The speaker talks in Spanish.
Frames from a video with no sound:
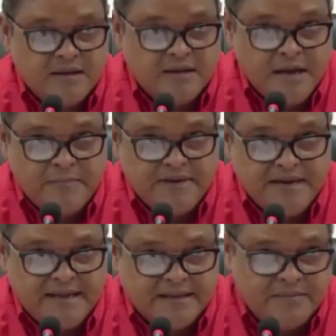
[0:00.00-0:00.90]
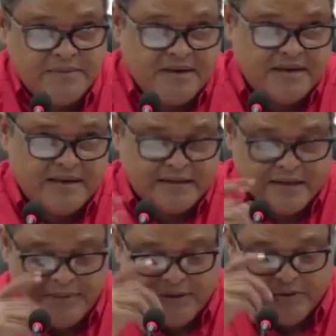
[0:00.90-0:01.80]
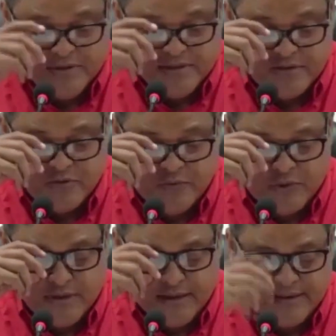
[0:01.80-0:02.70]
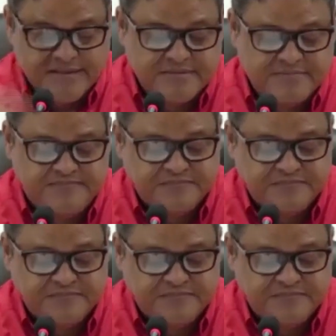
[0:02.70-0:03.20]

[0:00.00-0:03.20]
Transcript: y empeñada también en el tema de los incendios forestales.